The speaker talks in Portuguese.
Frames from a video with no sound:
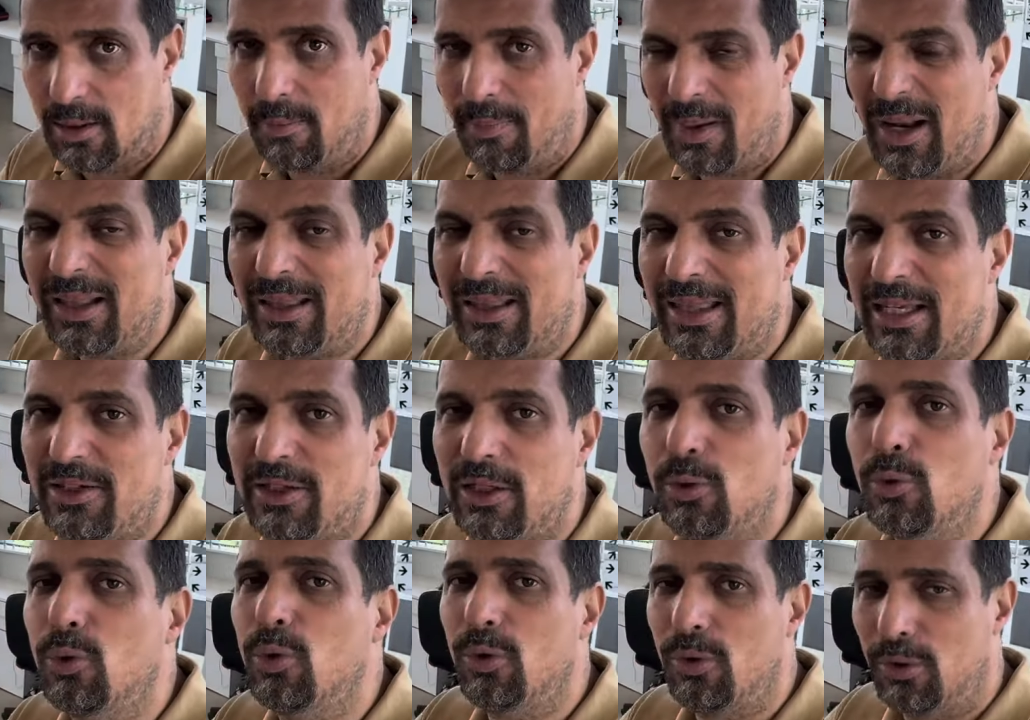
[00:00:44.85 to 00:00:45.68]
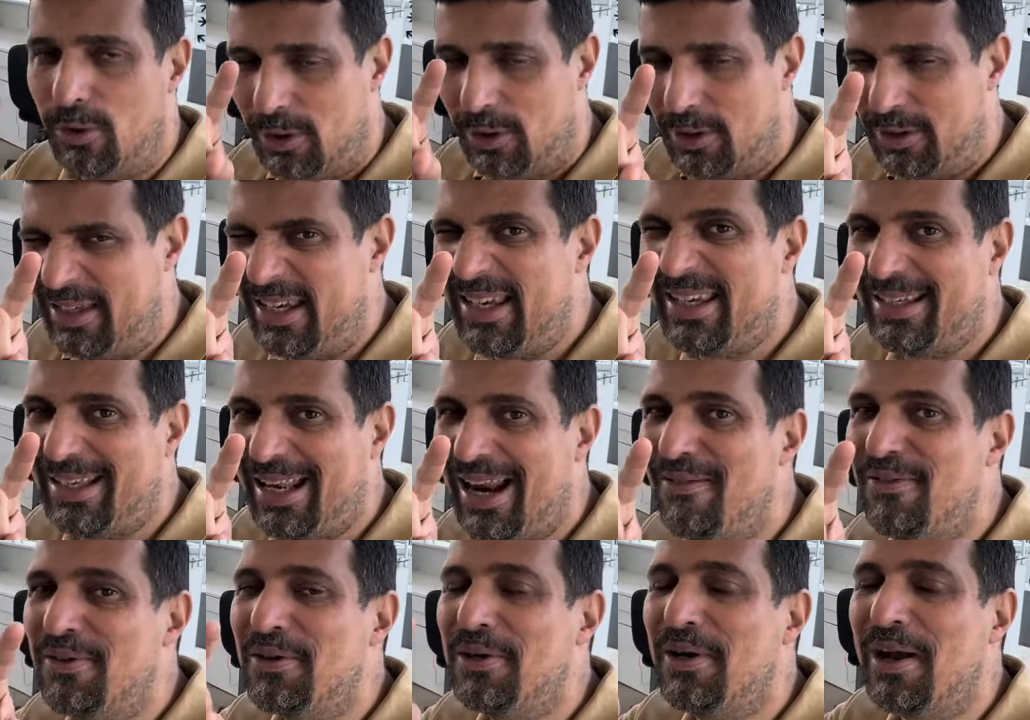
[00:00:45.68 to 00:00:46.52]
para estar tá seguro, se
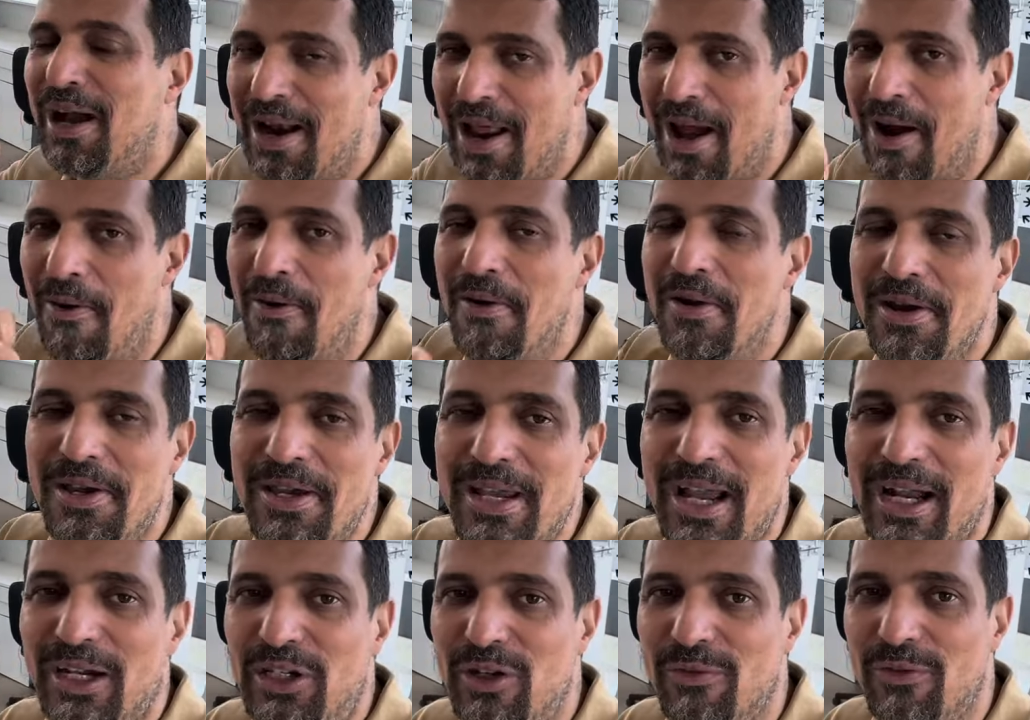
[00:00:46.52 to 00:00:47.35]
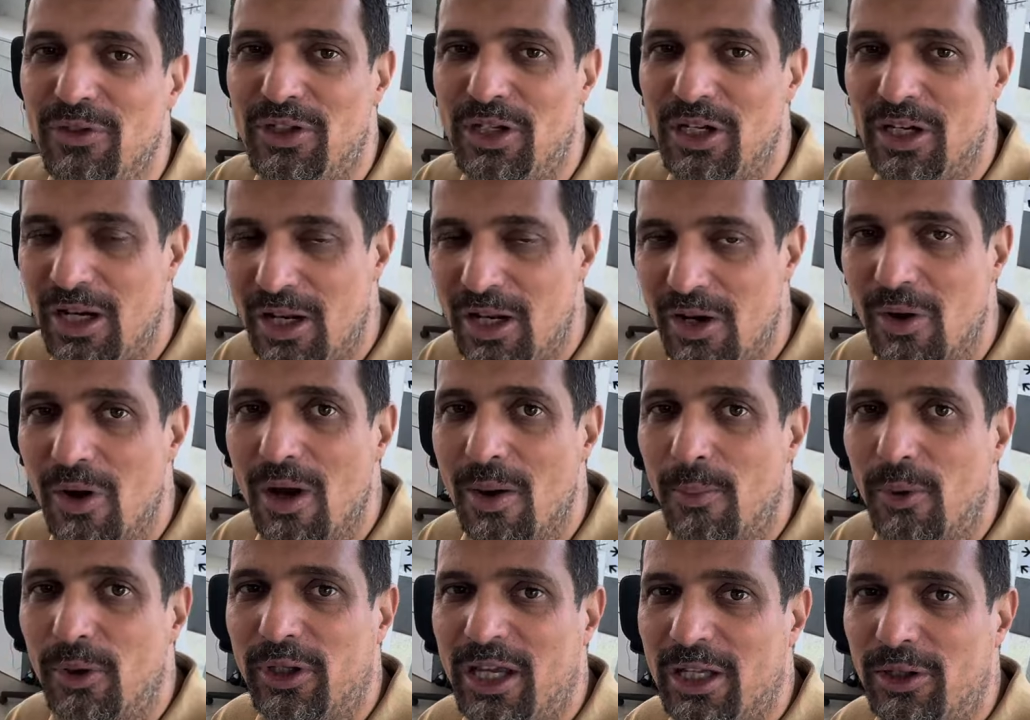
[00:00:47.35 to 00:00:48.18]
inscreve no canal e ativa o sininho,
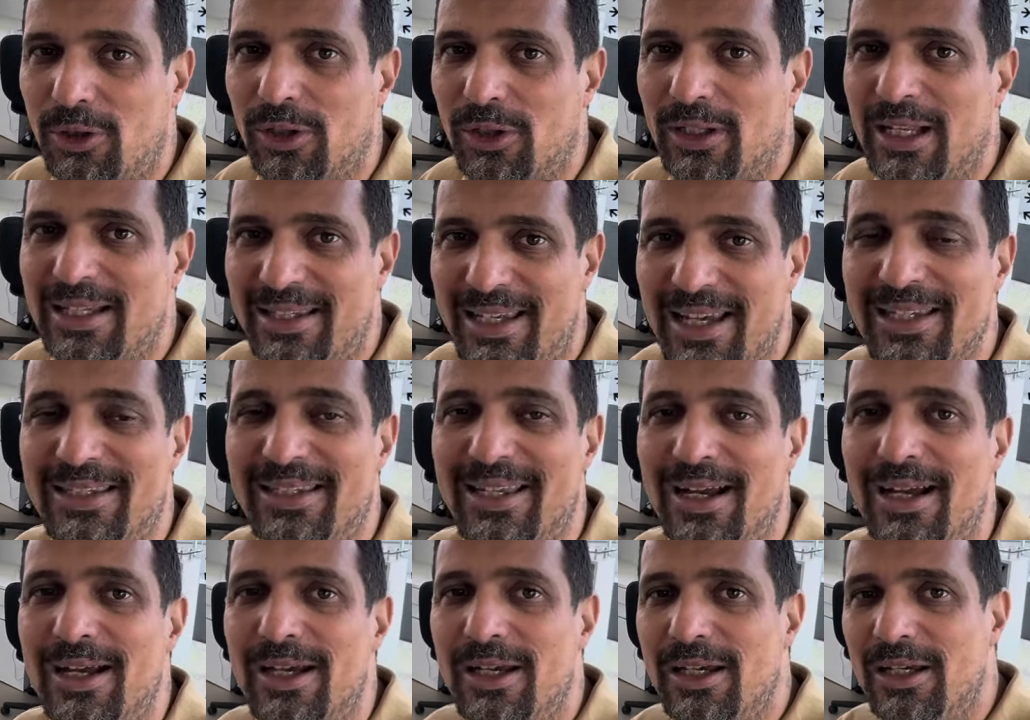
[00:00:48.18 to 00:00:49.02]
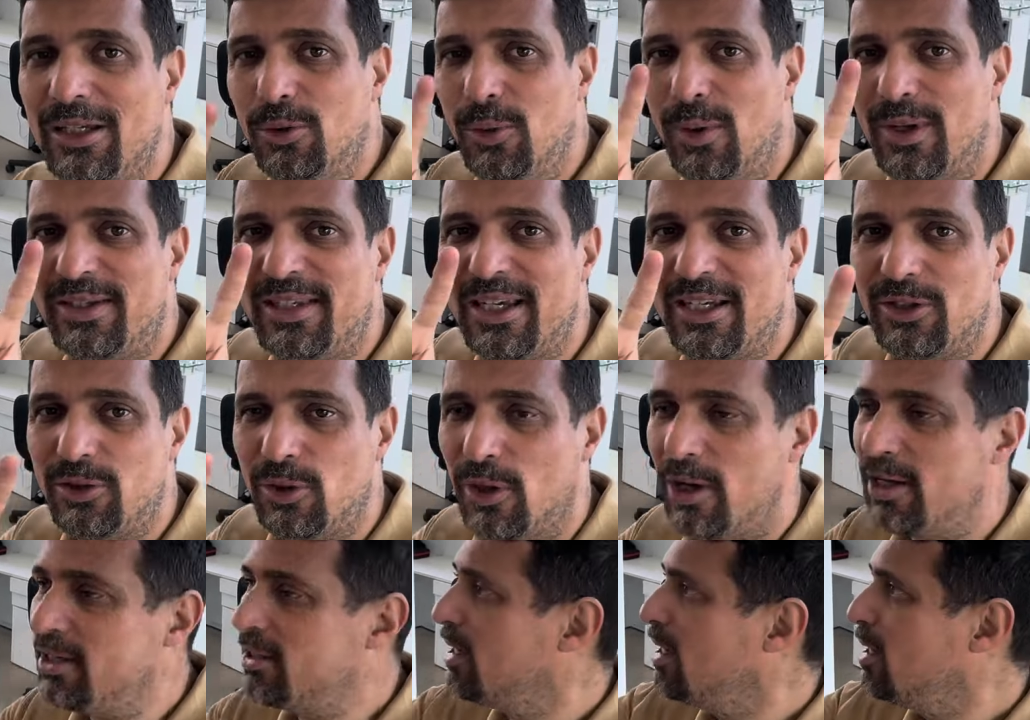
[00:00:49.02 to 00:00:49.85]
porque toda sexta, em duas
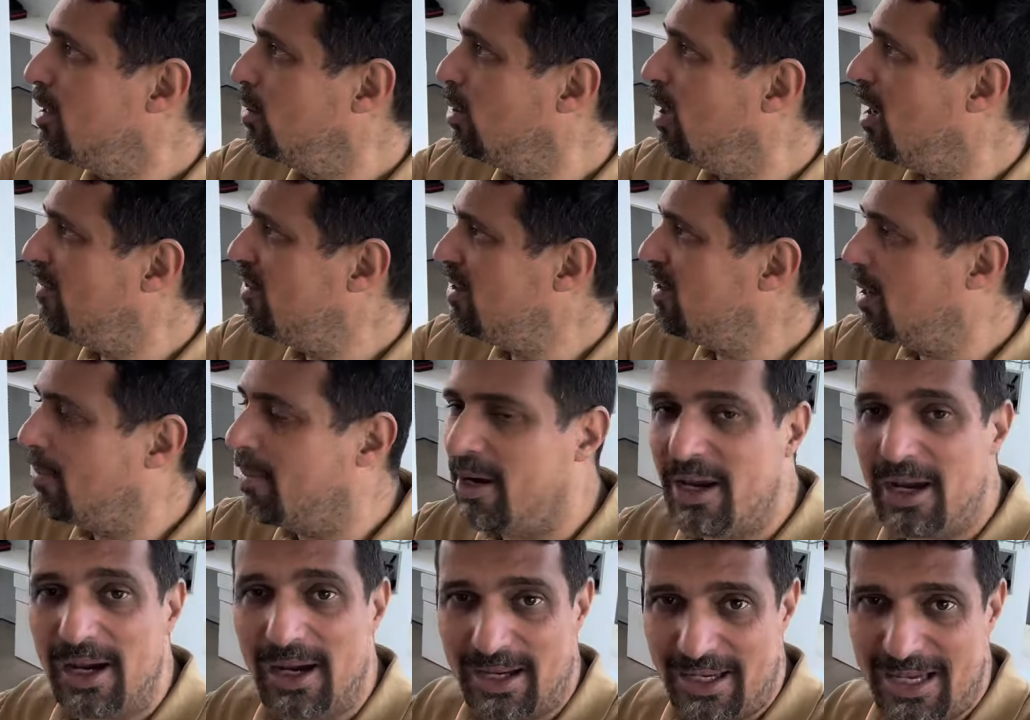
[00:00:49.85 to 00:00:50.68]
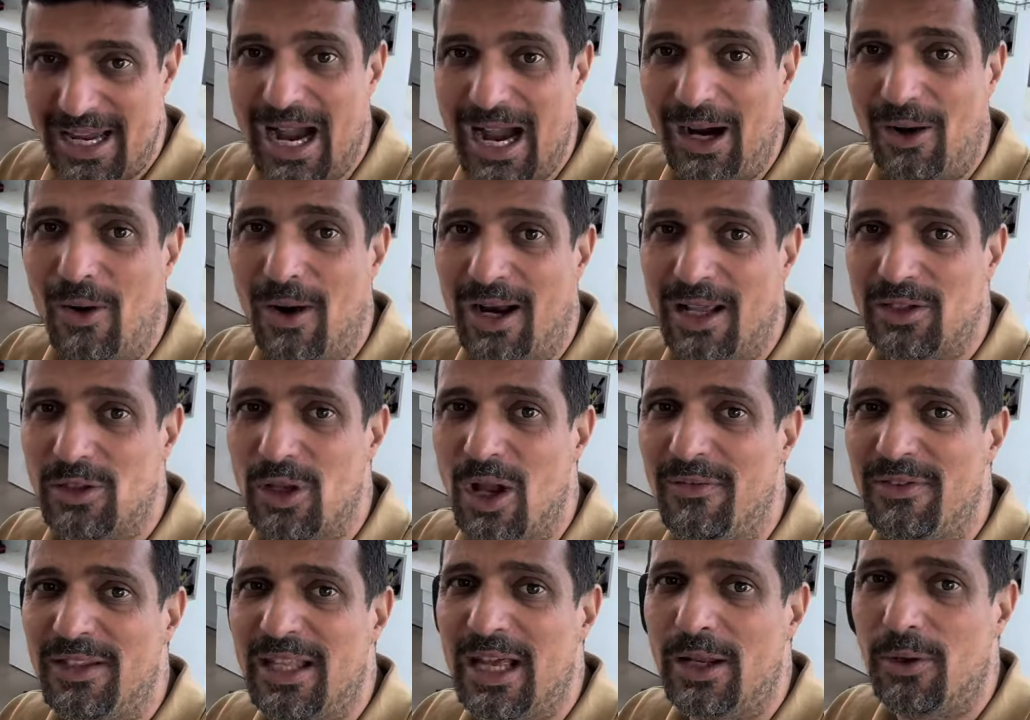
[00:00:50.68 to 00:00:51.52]
sessões, nove da manhã e agora às
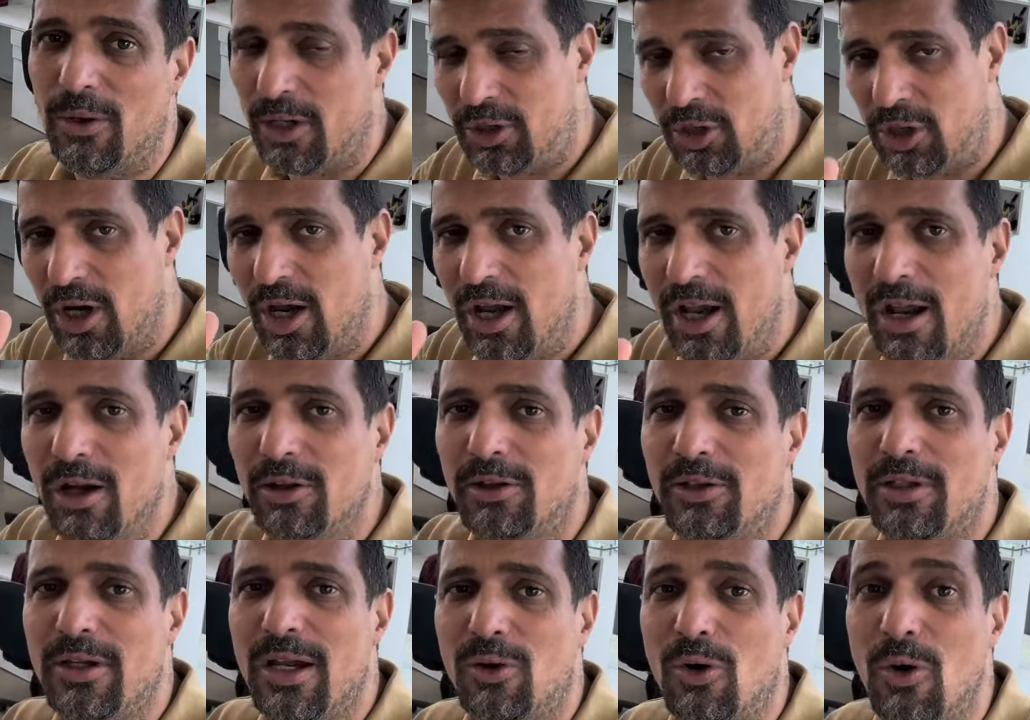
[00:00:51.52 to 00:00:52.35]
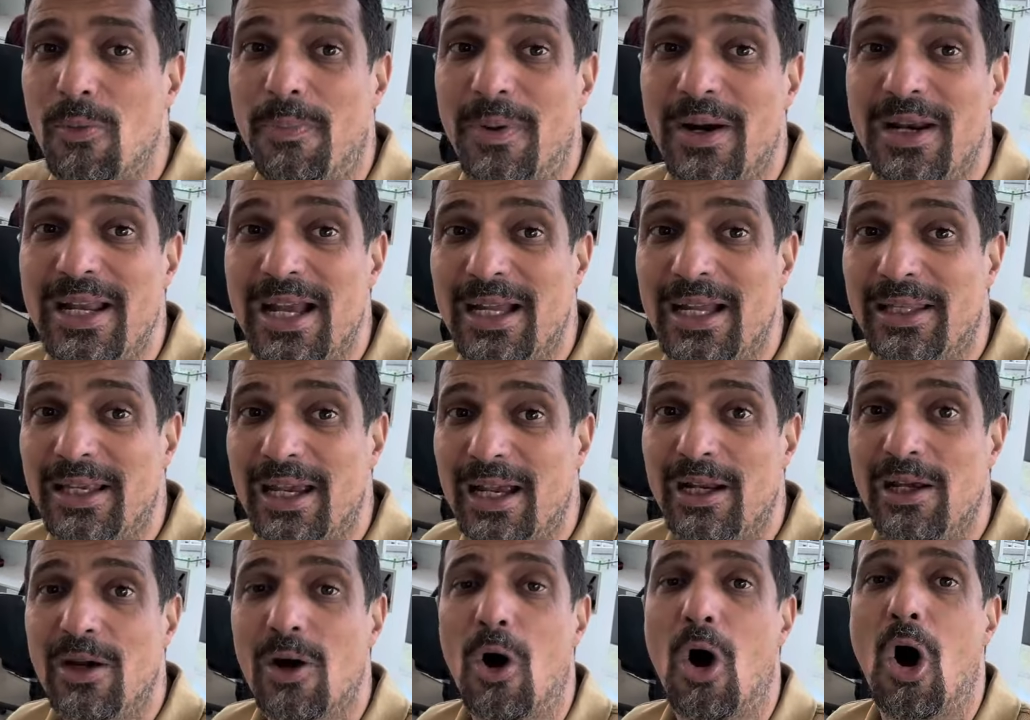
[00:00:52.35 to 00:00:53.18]
nove da noite, eu tenho a companhia
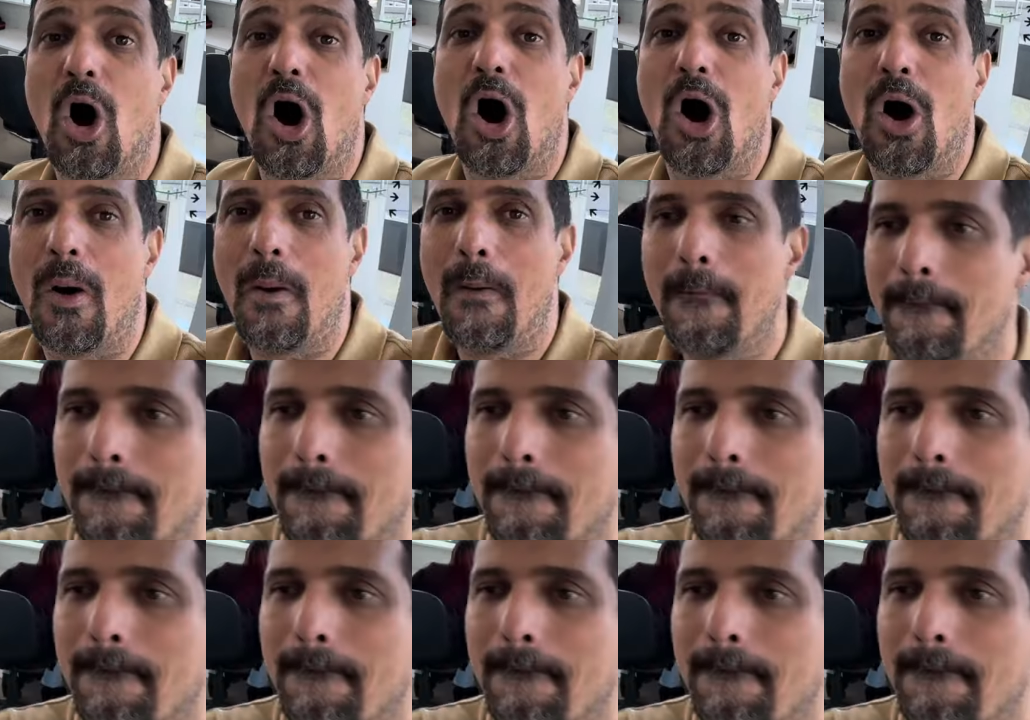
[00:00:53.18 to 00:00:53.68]
dele, o